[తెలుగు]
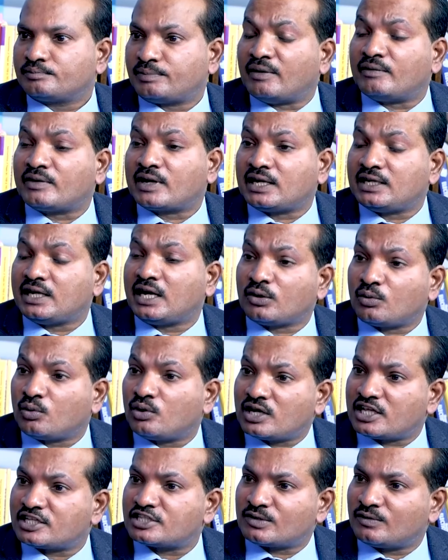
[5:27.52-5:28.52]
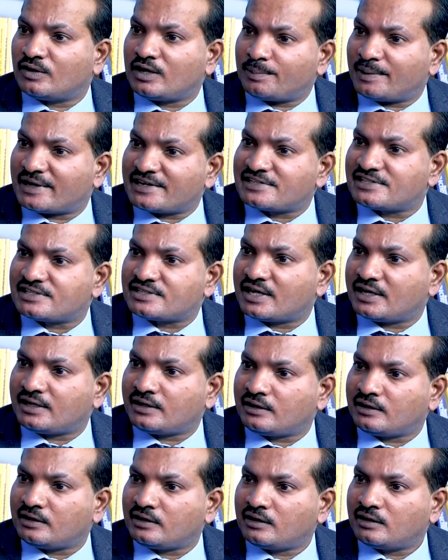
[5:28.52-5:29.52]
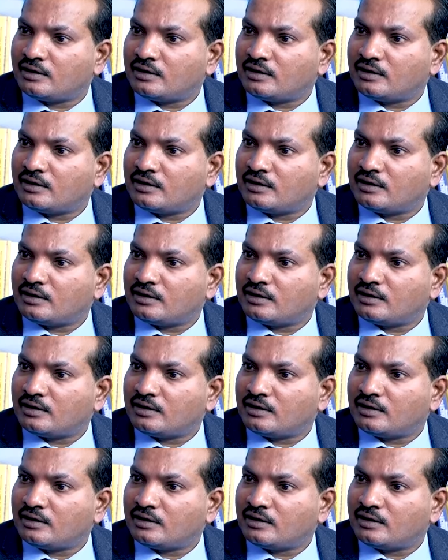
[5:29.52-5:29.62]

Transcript: పవన్ కళ్యాణ్కి ఓటేసిన వాళ్ళ పరిస్థితి ఏంటి